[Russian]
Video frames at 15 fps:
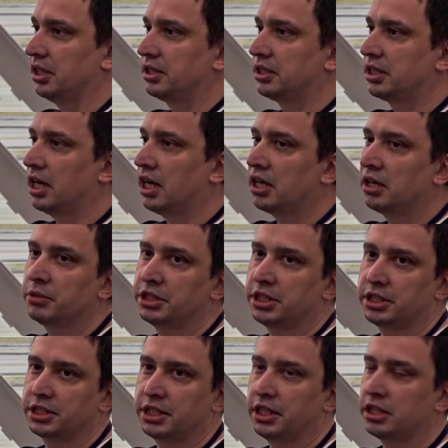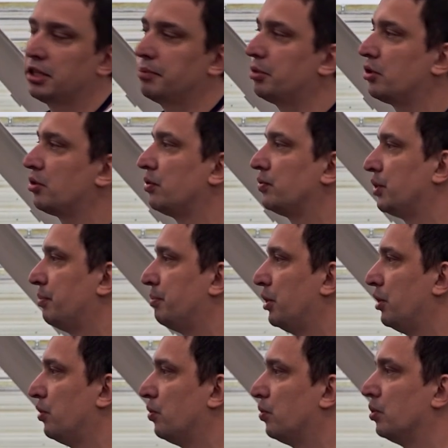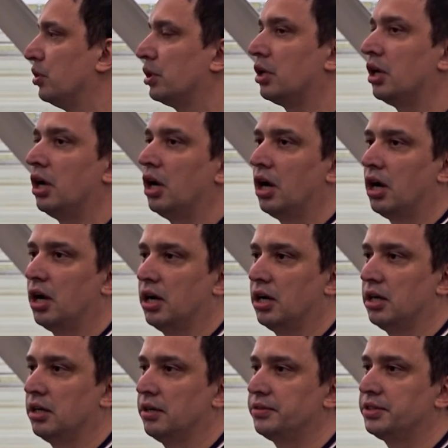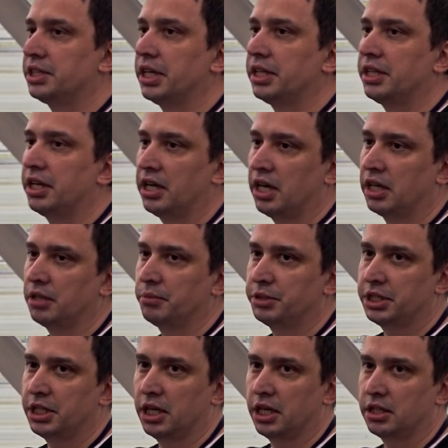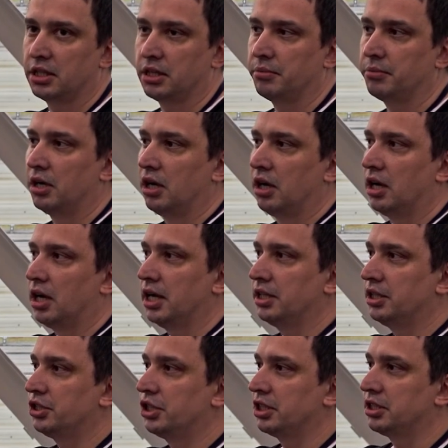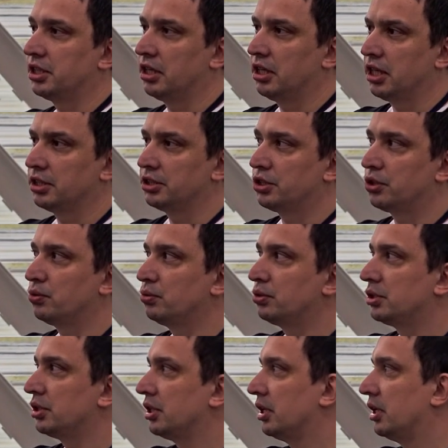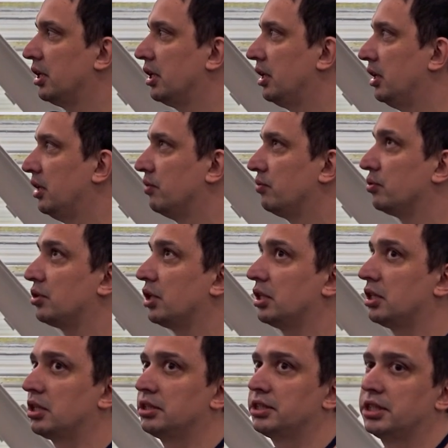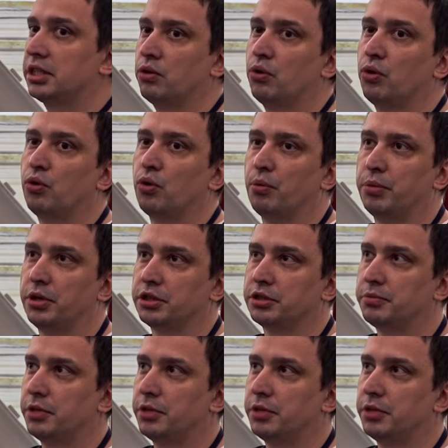Есть старые мастерские, это Петровский переулок э, в центре рядом с театром. Они сейчас на реконструкции, и вот открылся такой комплекс